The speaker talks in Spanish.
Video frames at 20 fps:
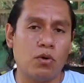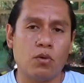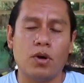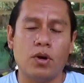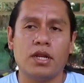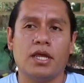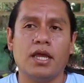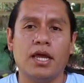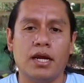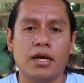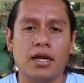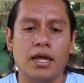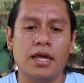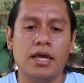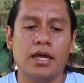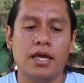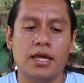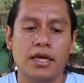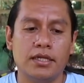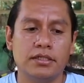por cualquier
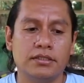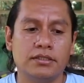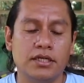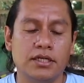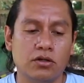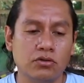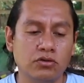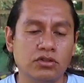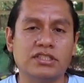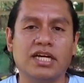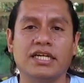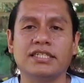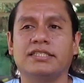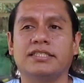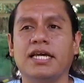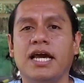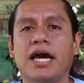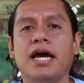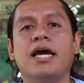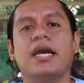
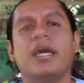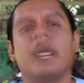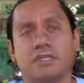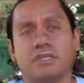circunstancia